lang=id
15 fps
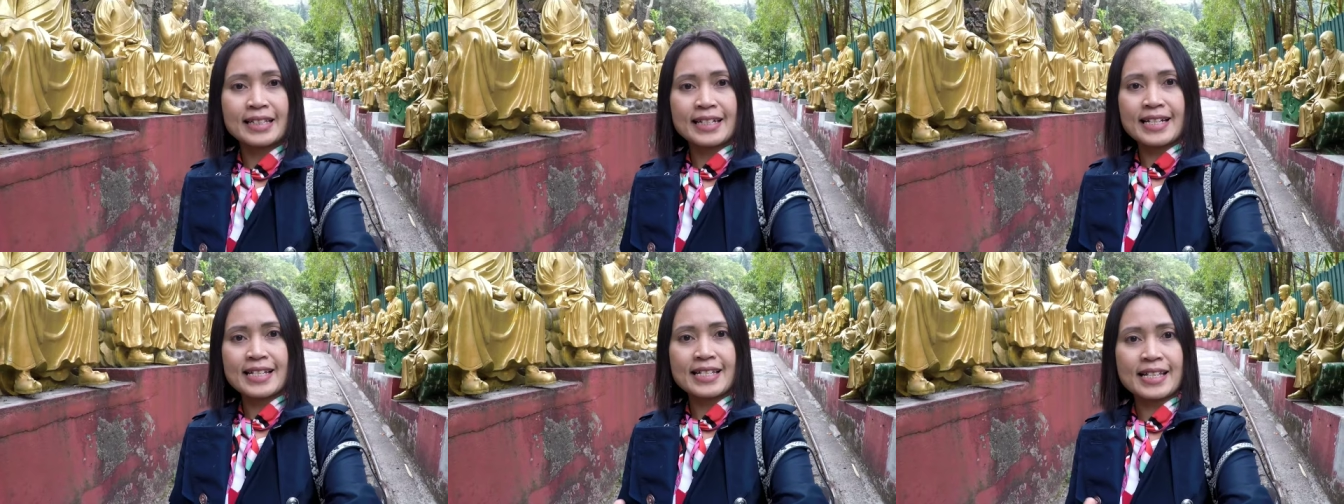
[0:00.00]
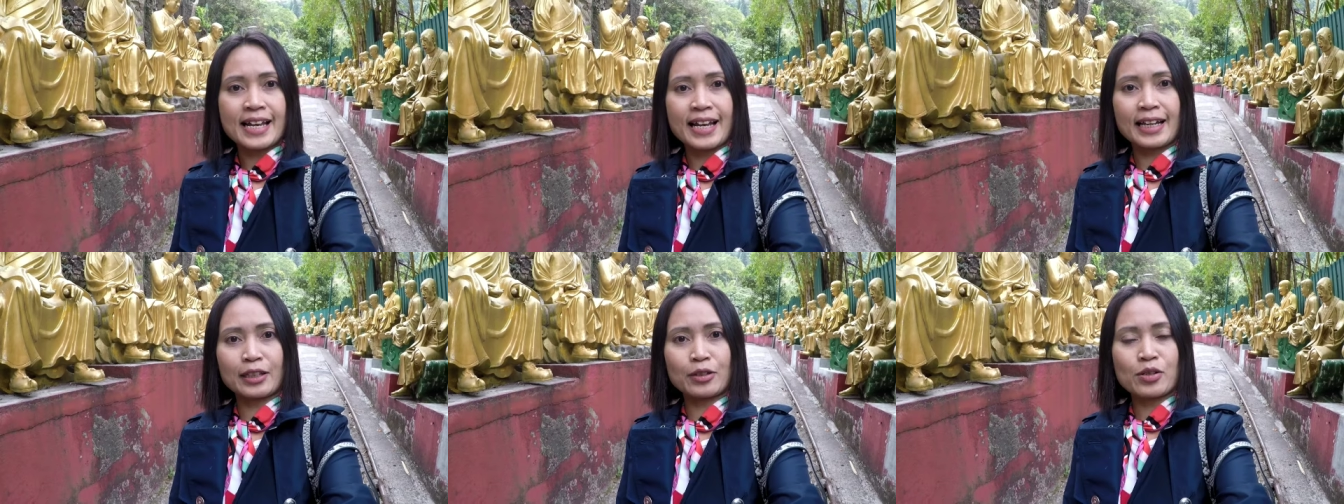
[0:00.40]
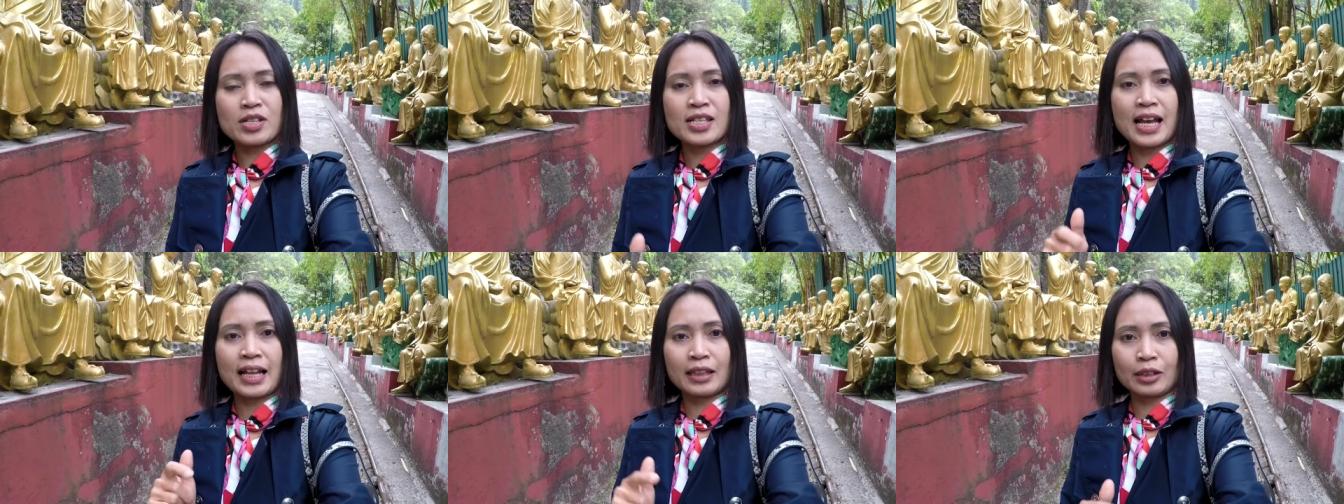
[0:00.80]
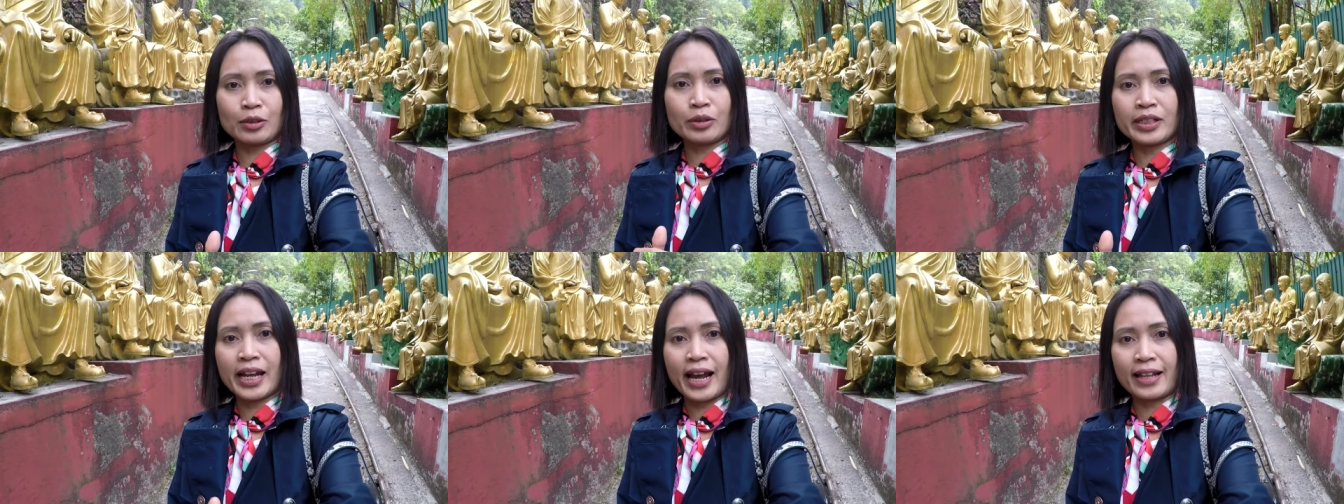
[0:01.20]
Jadi saya itu satu
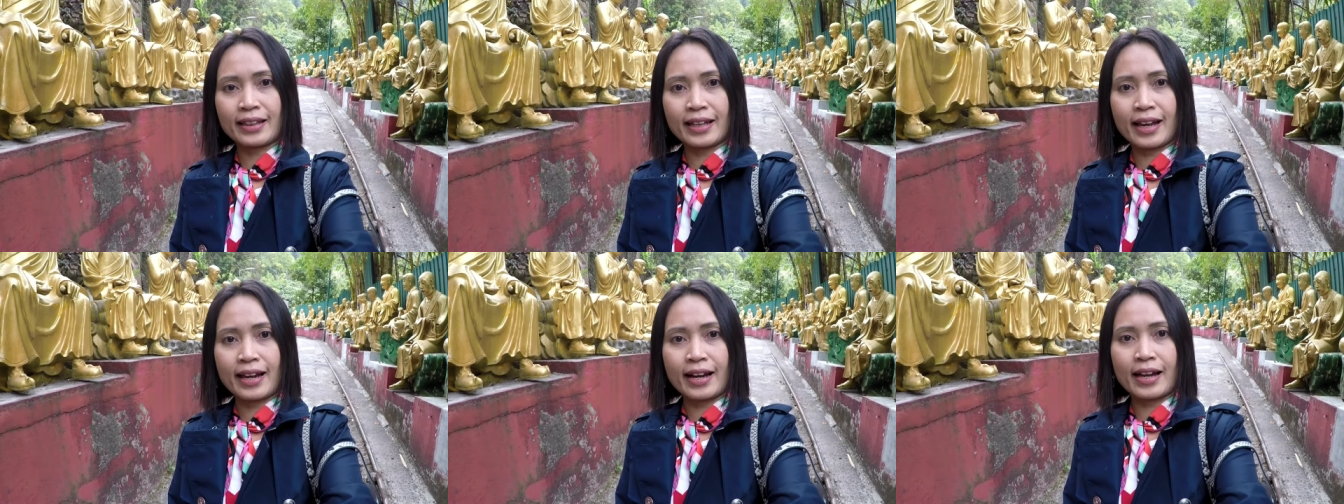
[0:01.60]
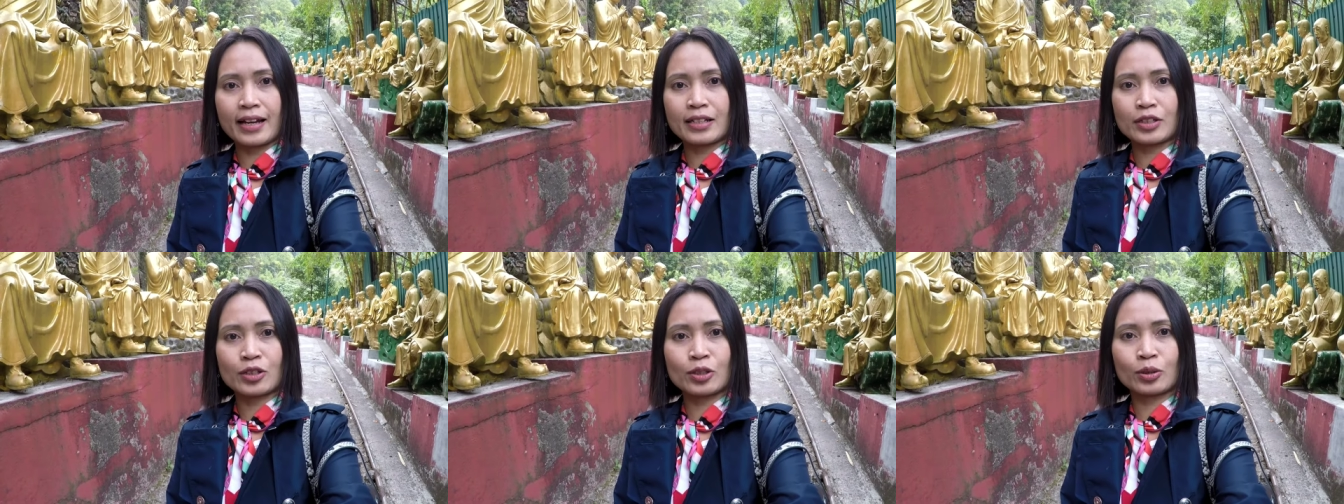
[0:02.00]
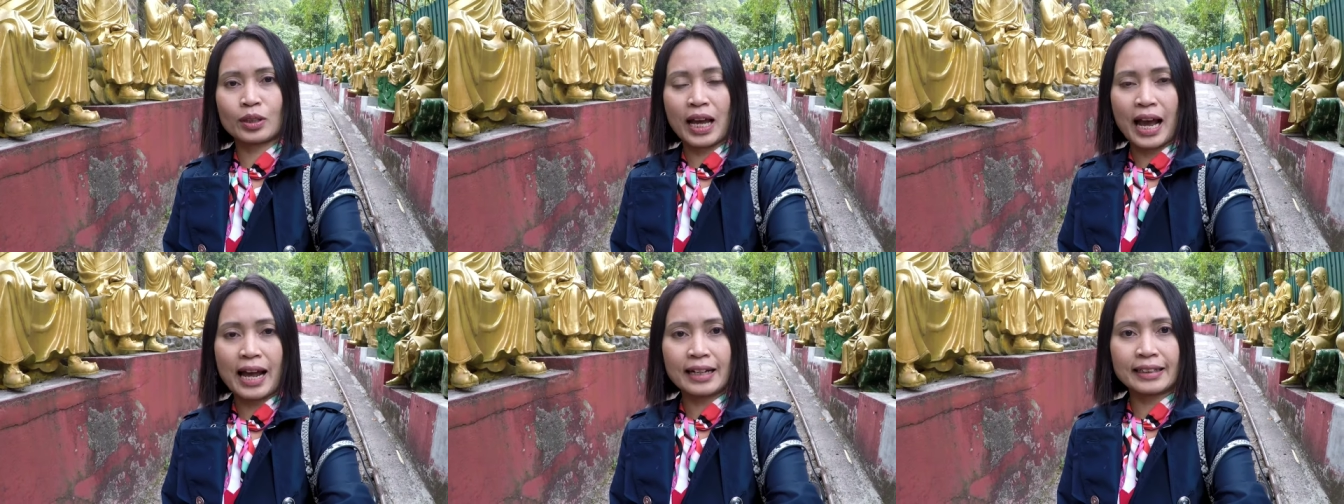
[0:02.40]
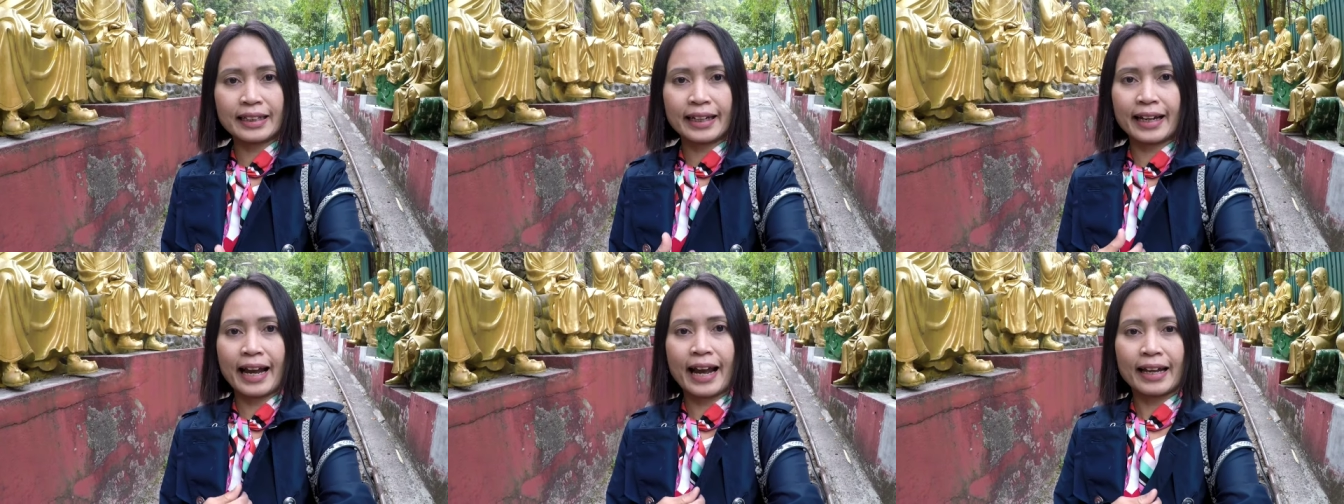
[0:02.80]
di antara jutaan
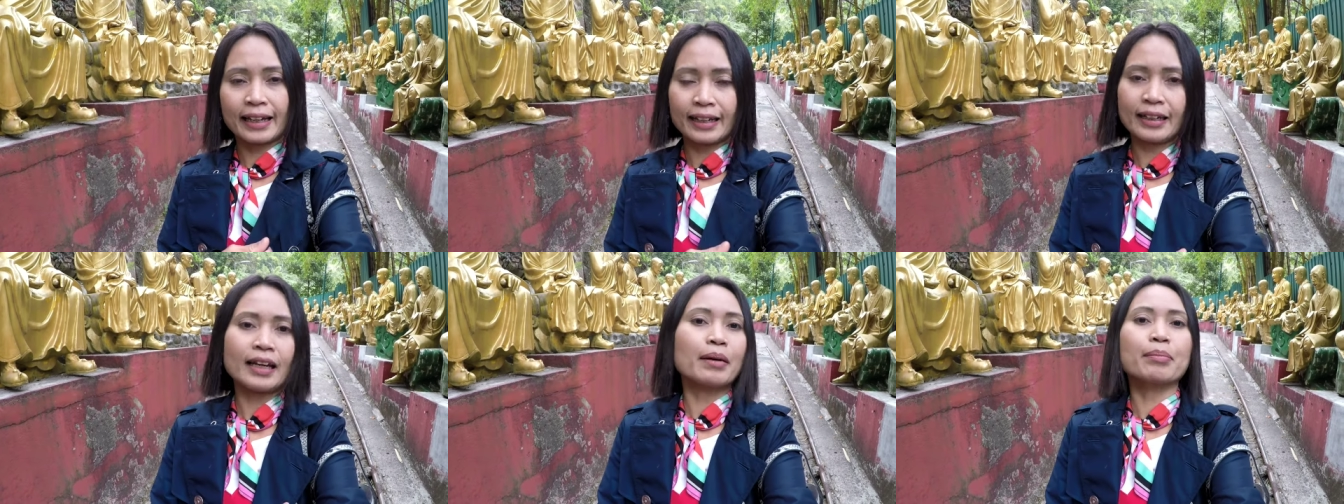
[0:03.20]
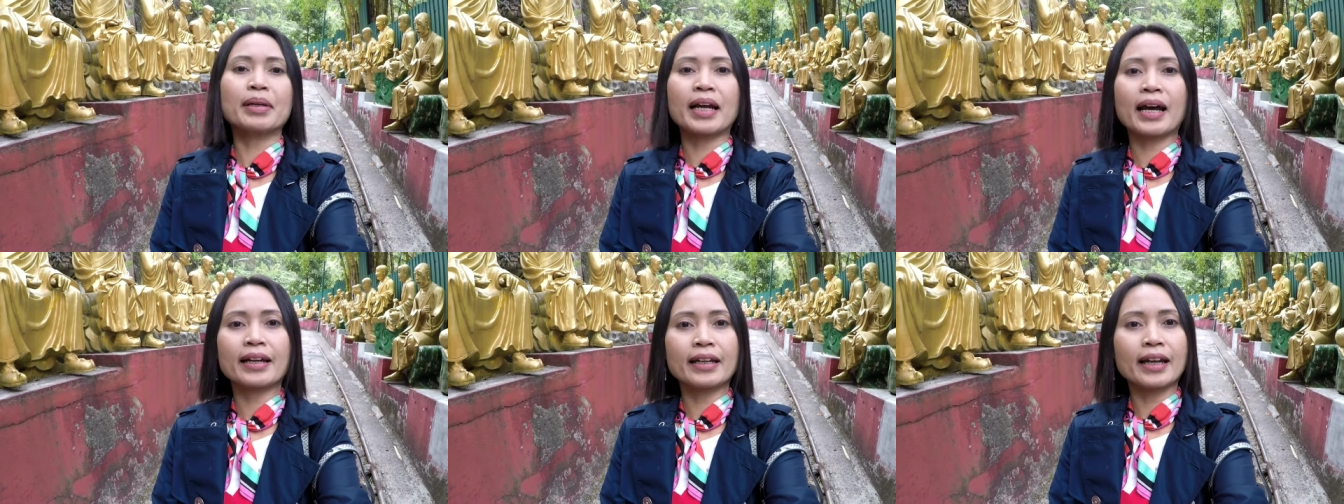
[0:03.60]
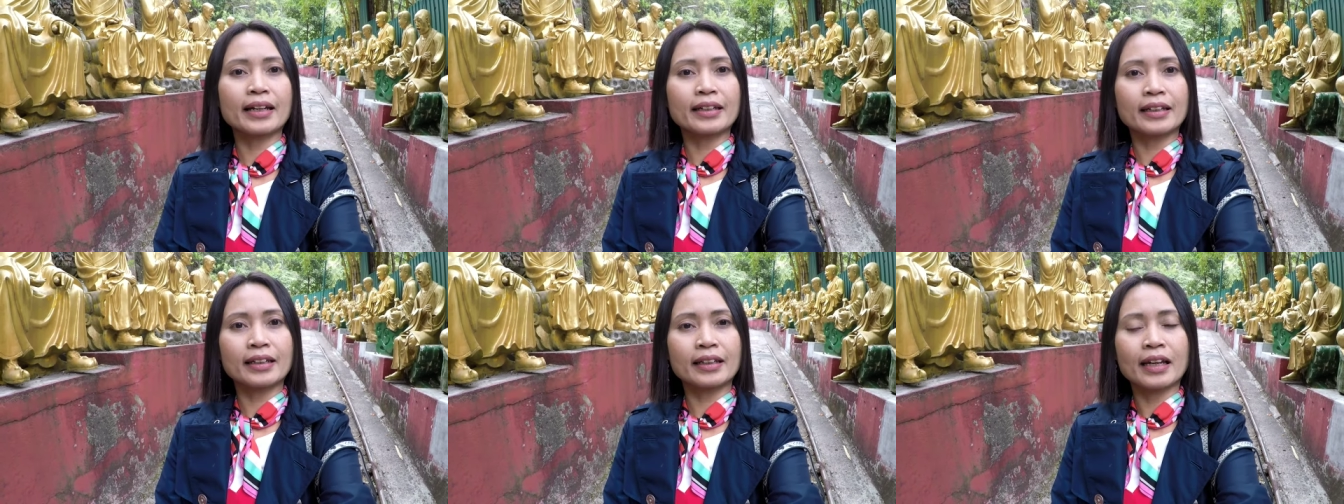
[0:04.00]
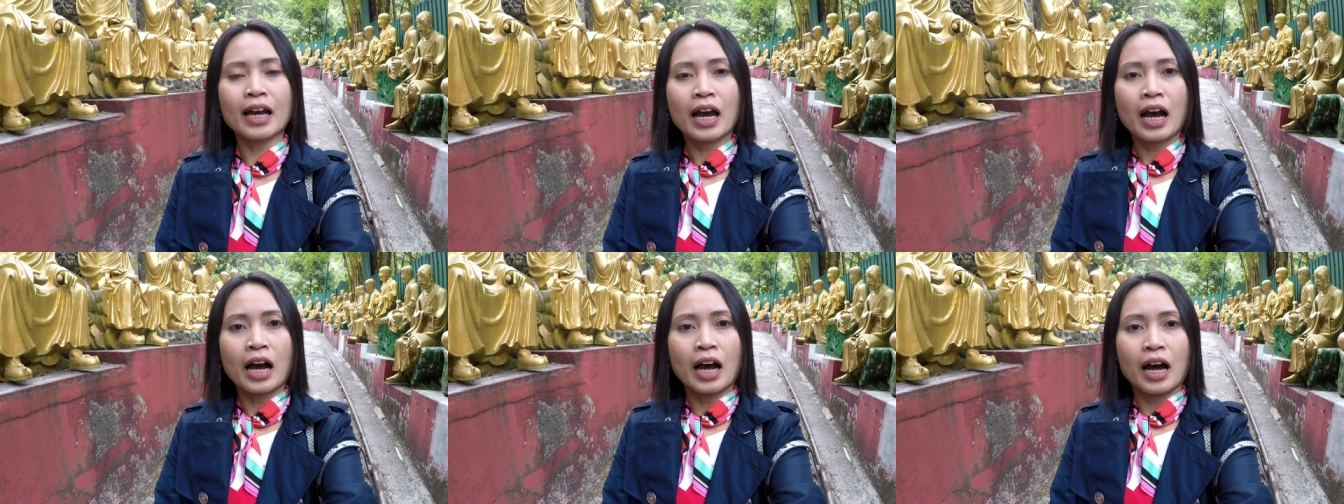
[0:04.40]
TKI yang berada di
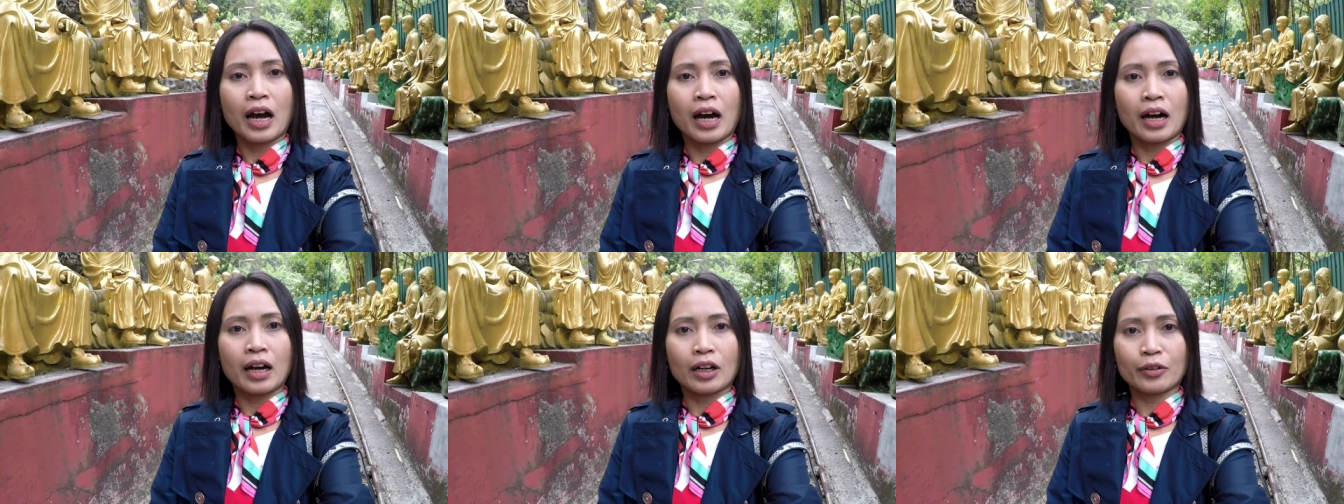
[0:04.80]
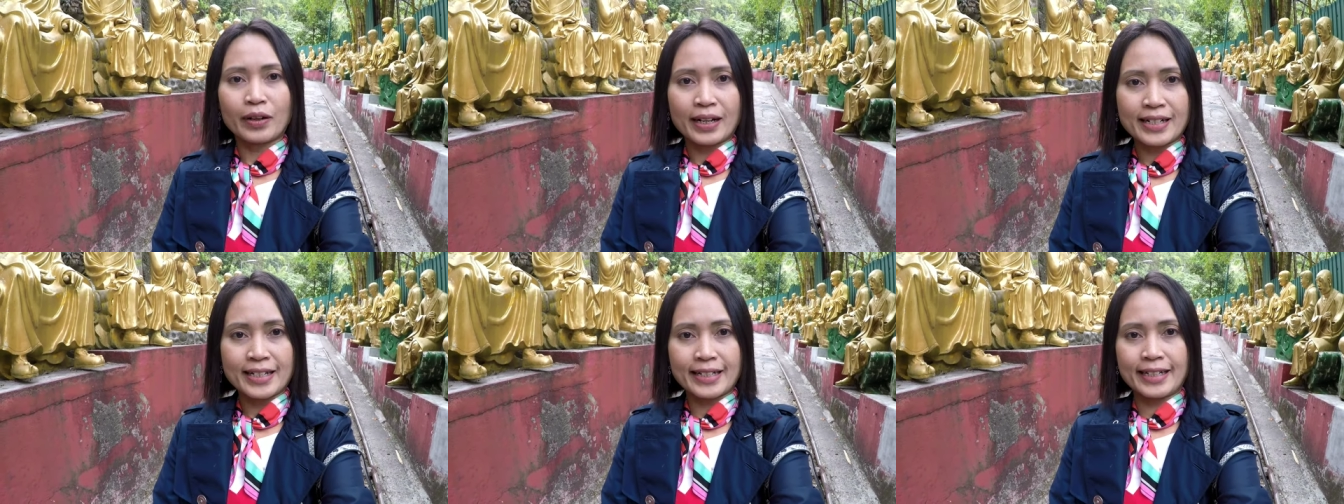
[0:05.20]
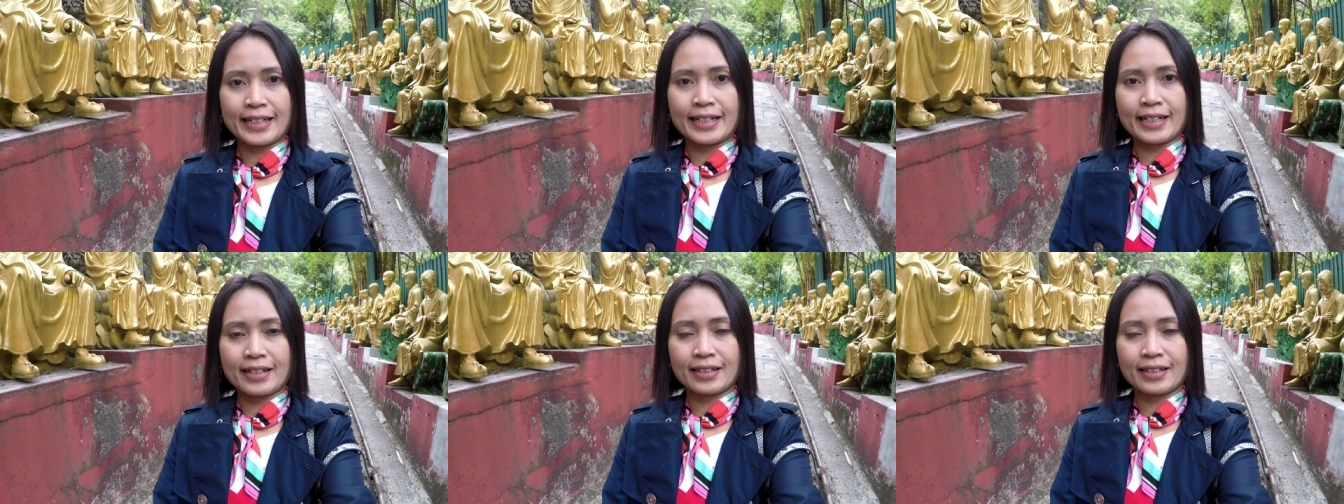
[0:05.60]
luar negeri.